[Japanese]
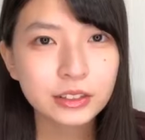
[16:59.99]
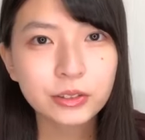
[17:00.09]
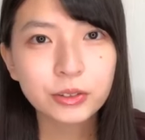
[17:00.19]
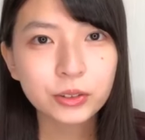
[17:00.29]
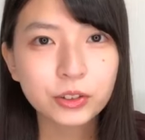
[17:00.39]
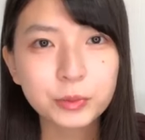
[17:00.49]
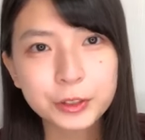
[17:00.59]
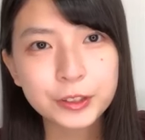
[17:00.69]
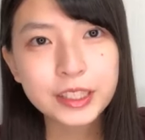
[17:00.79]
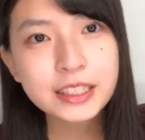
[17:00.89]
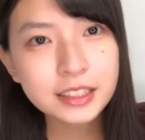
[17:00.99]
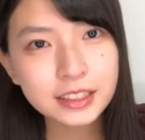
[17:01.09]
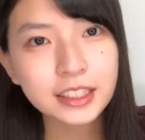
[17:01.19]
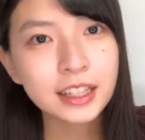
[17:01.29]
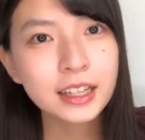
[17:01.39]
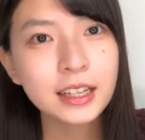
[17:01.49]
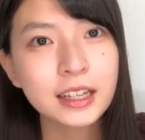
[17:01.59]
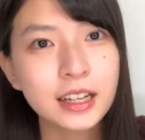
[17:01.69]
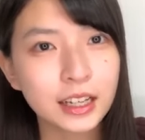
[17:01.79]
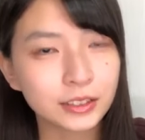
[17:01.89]
そう曲もいいし
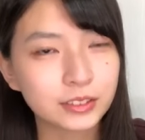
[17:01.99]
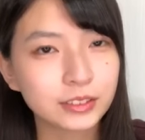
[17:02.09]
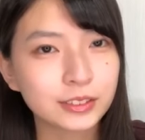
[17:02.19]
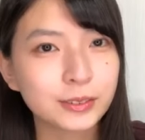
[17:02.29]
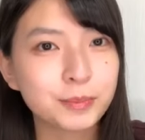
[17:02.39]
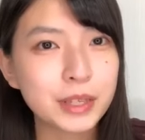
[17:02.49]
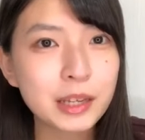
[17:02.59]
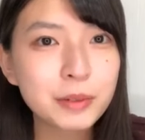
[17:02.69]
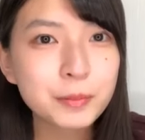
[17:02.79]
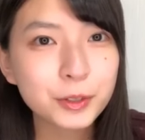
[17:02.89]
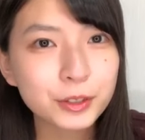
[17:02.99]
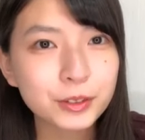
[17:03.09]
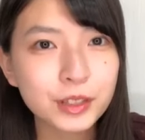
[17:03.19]
あの PV も